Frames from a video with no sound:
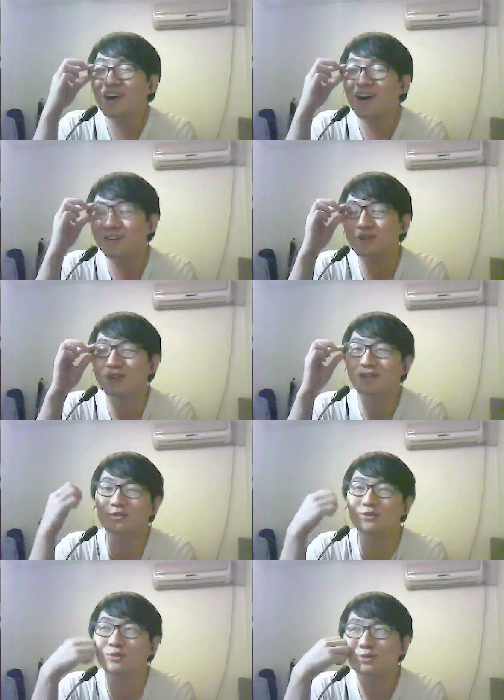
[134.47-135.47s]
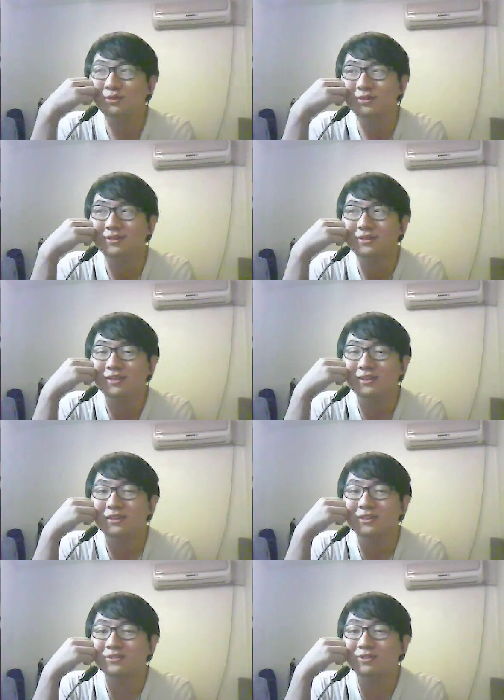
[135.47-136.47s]
아, 그래가지고
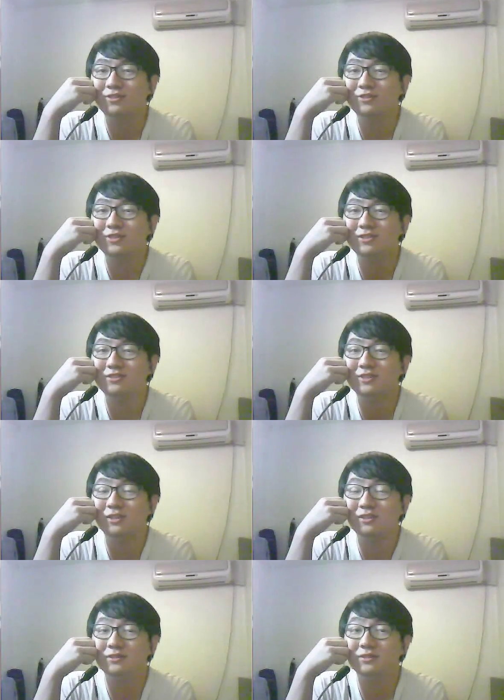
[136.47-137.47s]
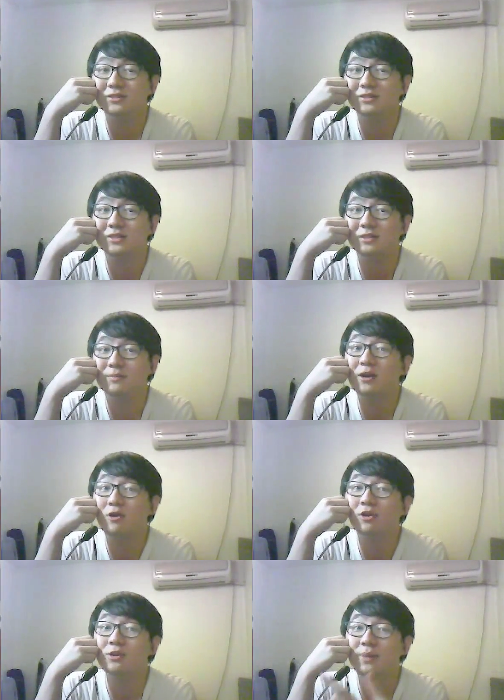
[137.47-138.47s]
저는 사실 이제 집에
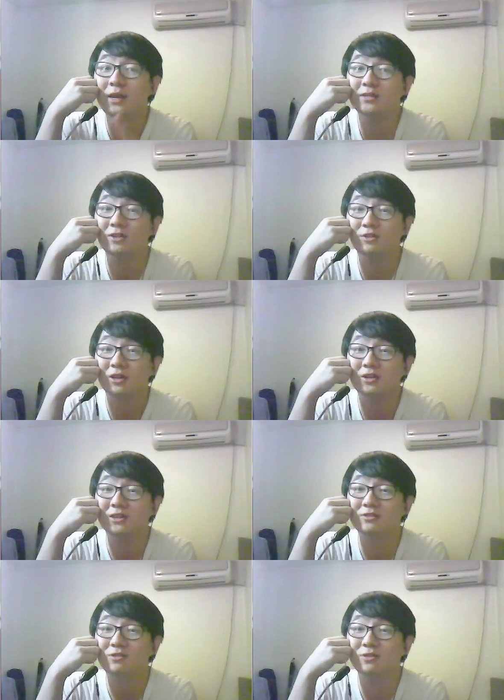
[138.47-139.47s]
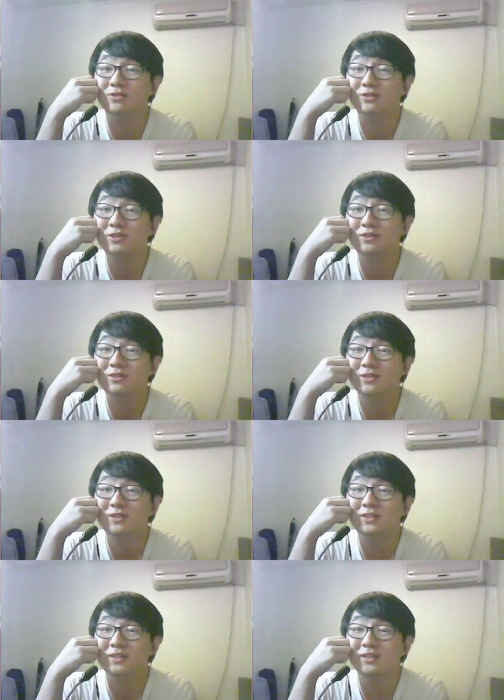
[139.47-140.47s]
거의 매일 전화를 했었거든요.
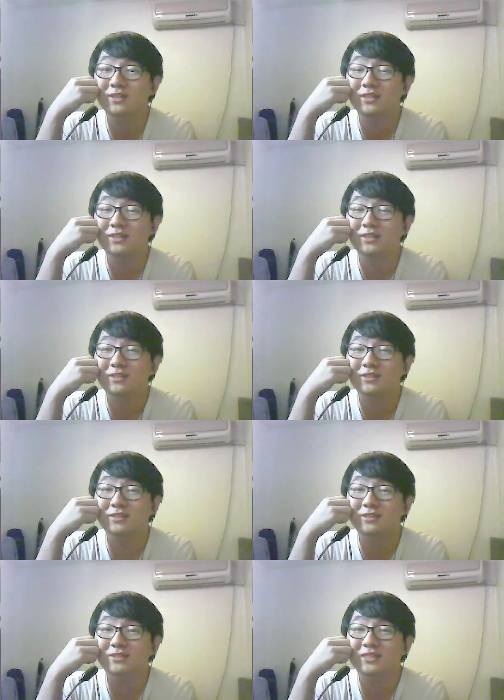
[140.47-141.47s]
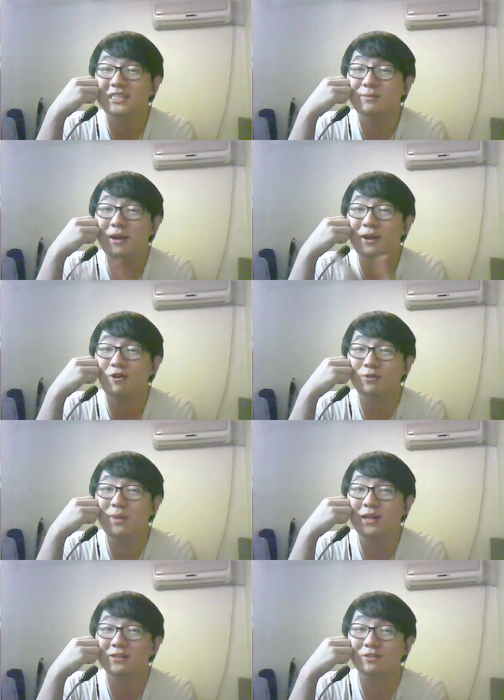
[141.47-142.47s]
그 집에 거의
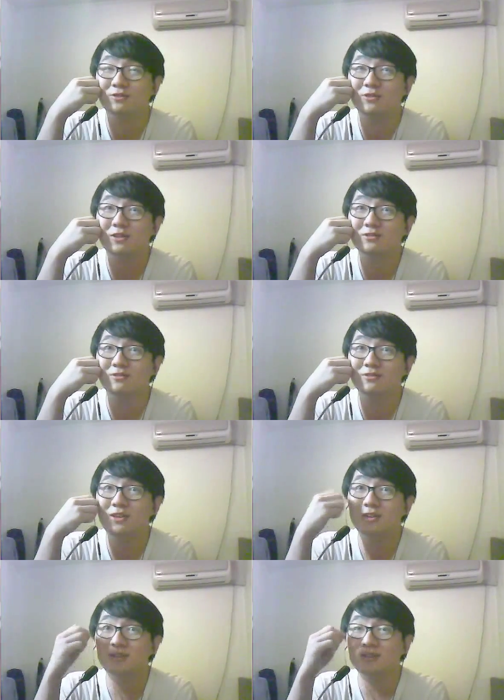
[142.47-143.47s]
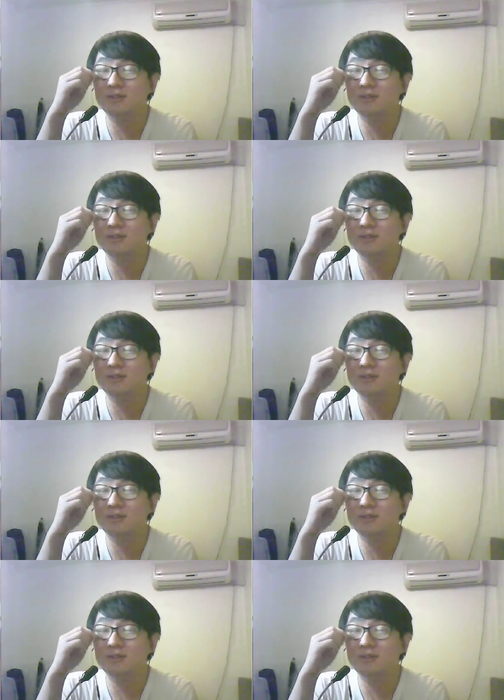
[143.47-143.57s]
매일 전화를 했었는데